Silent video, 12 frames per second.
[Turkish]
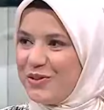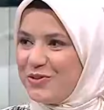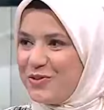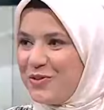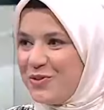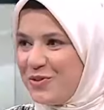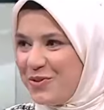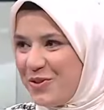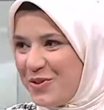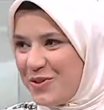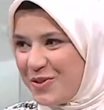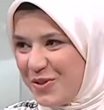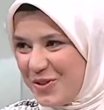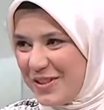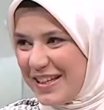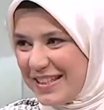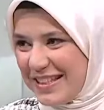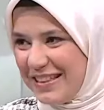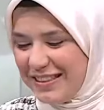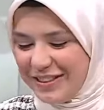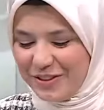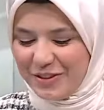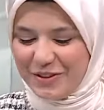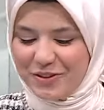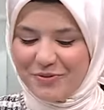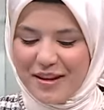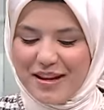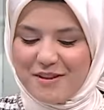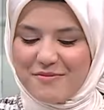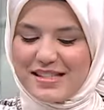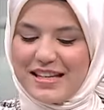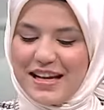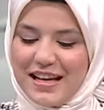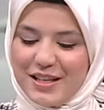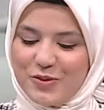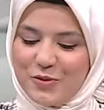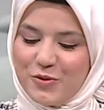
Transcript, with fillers: düşündürtüyorsunuz diye zannediyorum. Evet. Mesela ilk soru